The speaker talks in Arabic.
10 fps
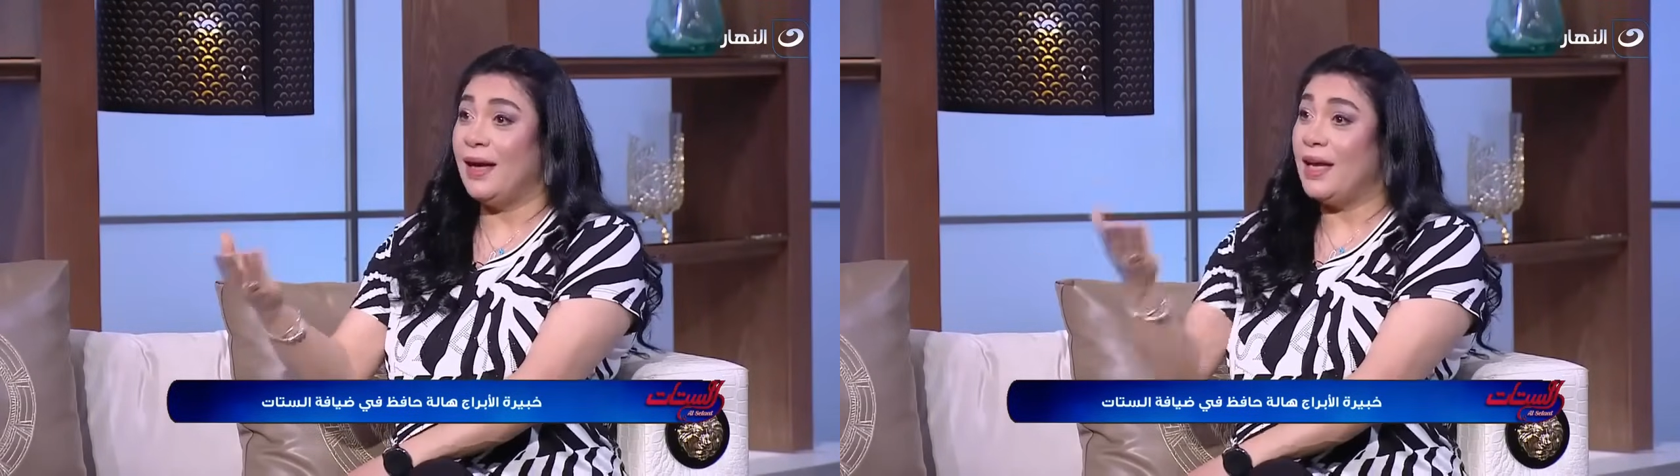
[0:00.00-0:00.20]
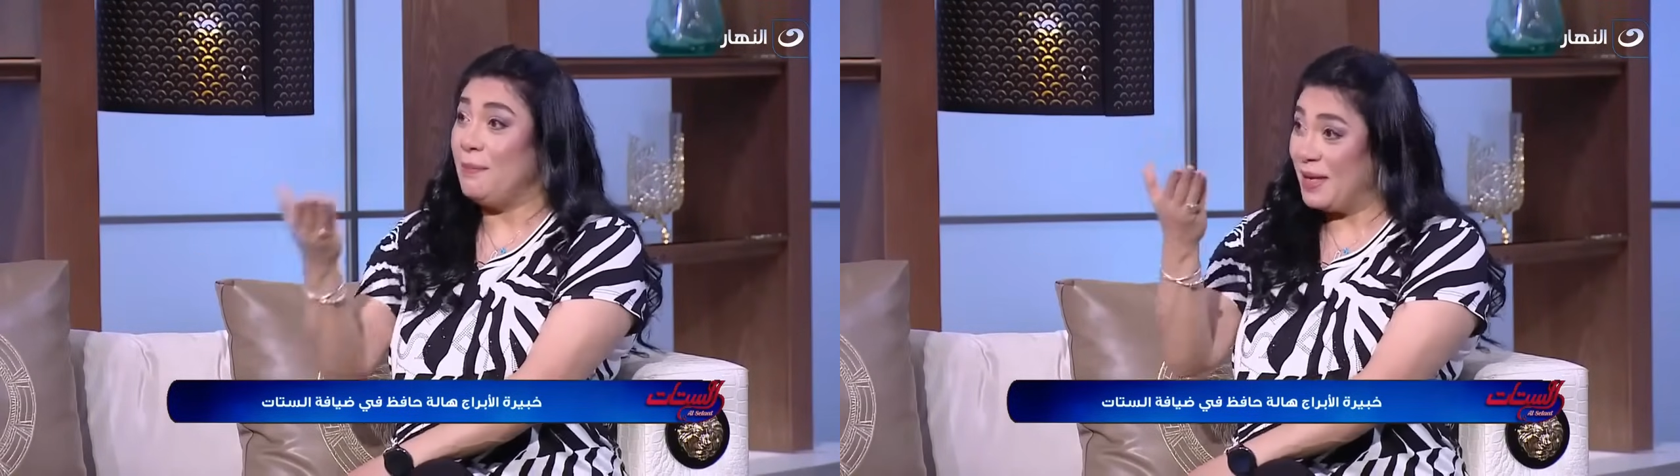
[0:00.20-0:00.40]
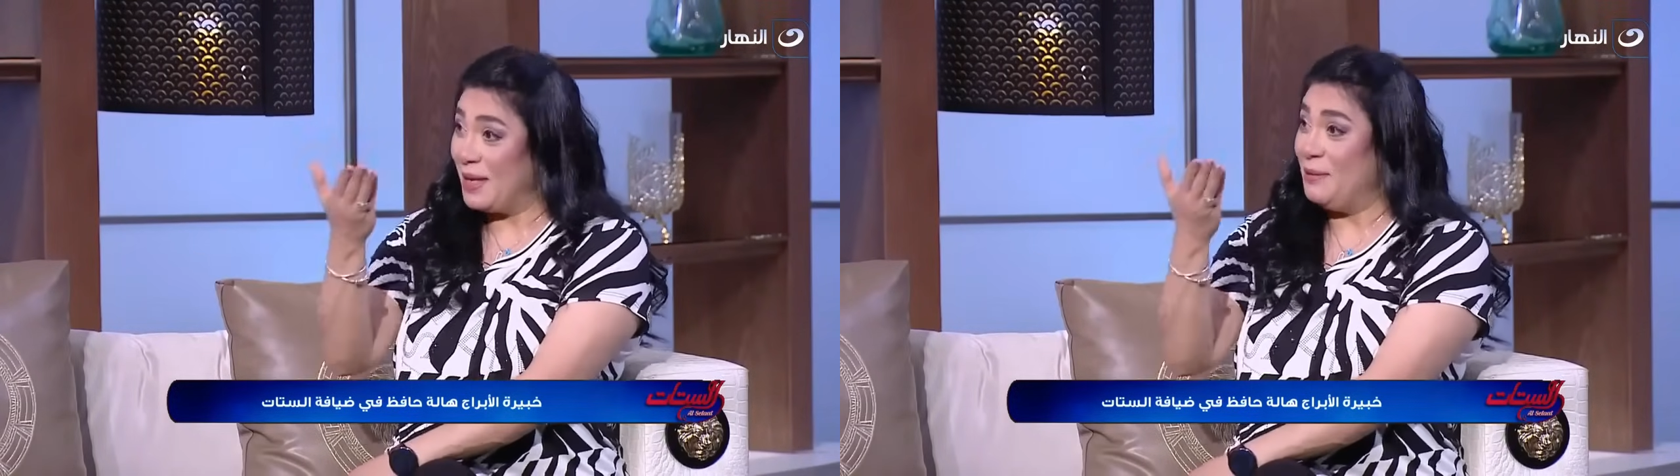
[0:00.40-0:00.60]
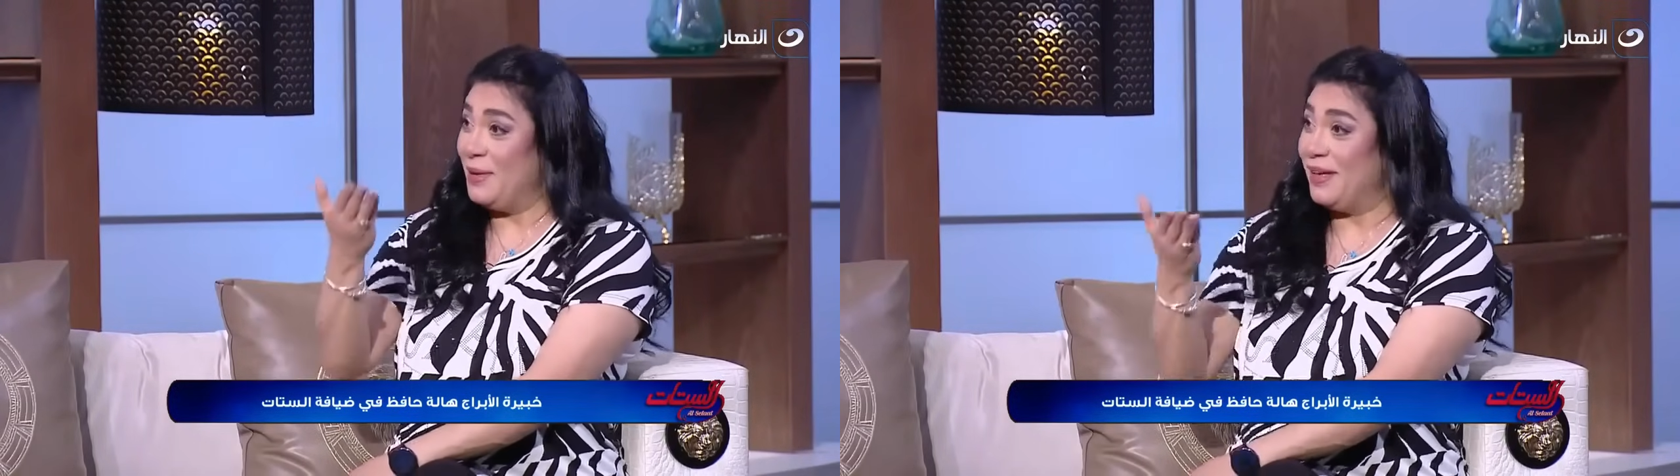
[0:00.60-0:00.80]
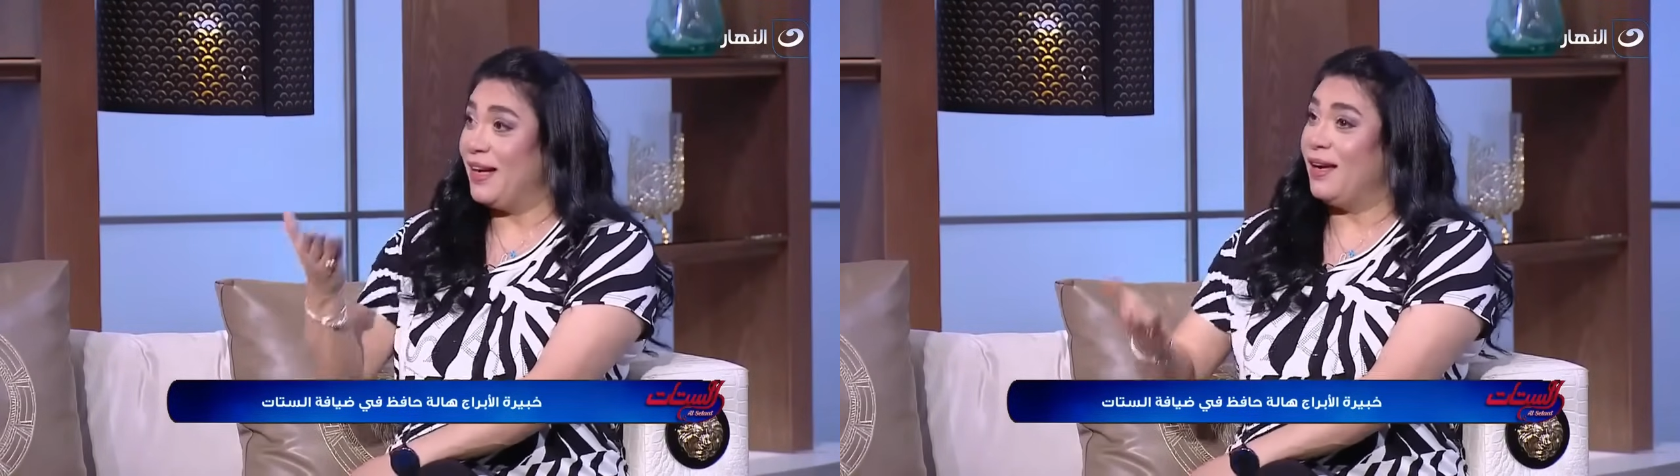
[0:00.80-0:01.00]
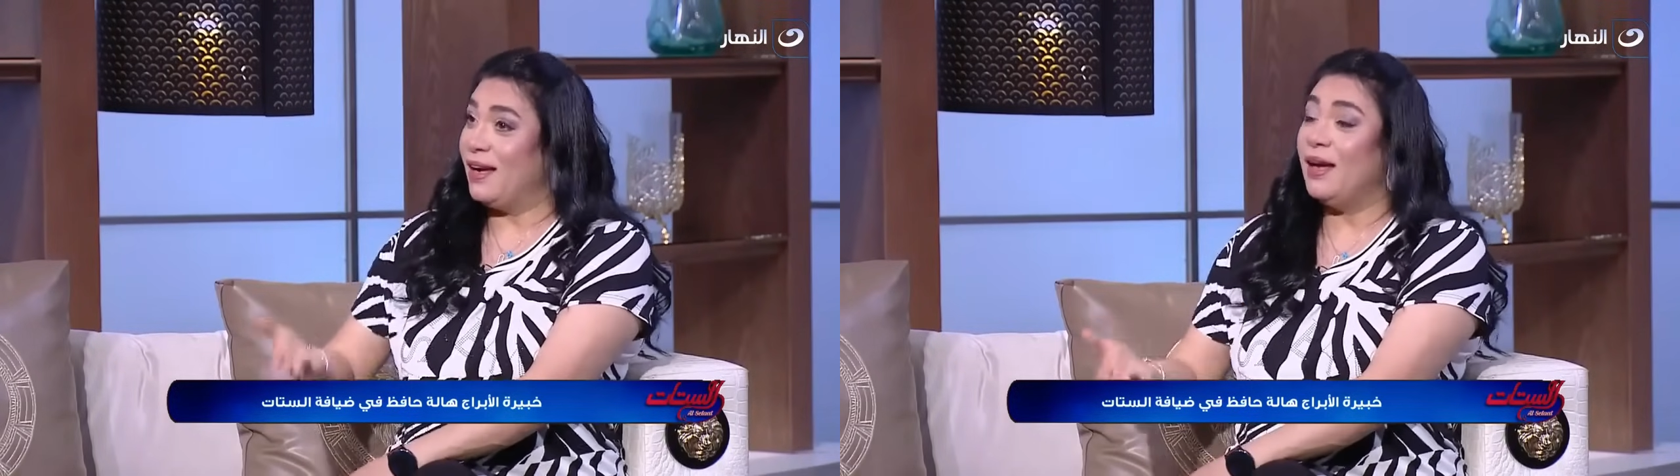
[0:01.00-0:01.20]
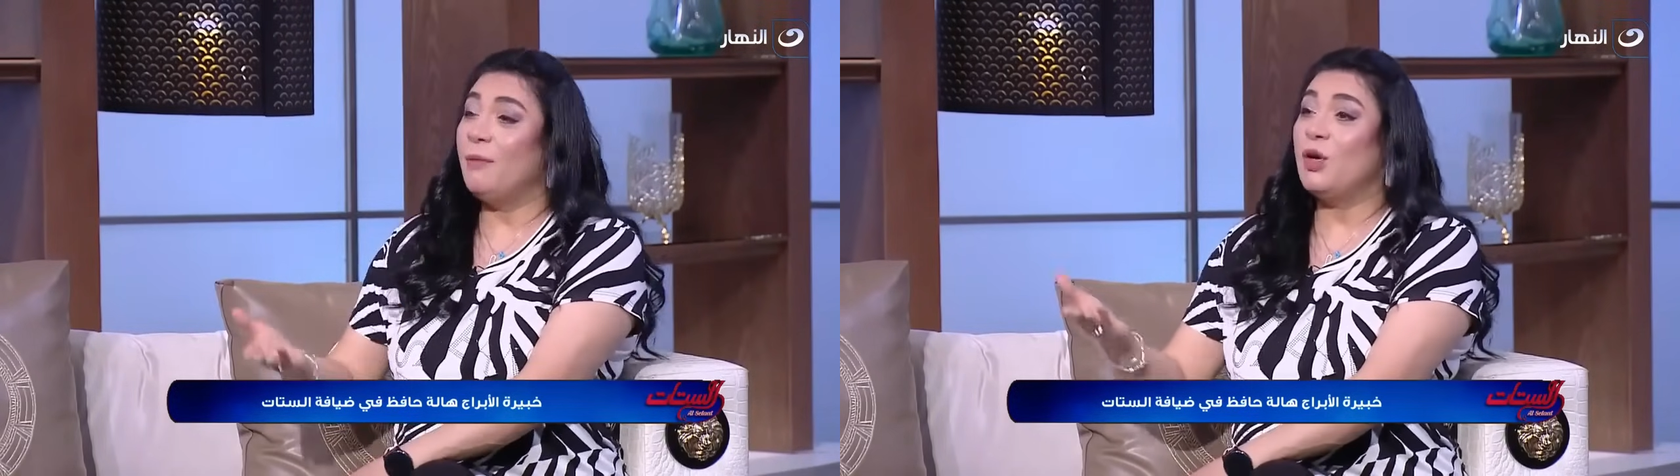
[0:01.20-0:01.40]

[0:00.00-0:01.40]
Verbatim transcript: لما كبر آه،